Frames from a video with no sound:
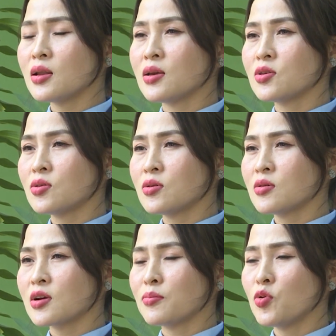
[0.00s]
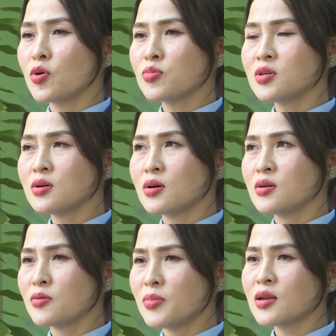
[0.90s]
để cho cán bộ công chức
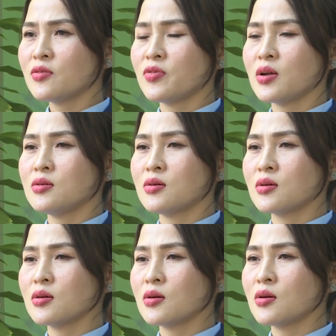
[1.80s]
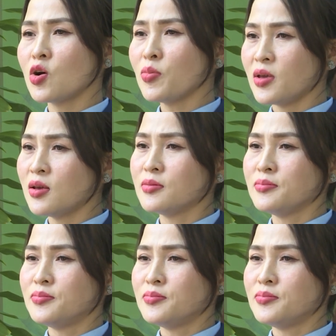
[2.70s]
được biết và được góp ý.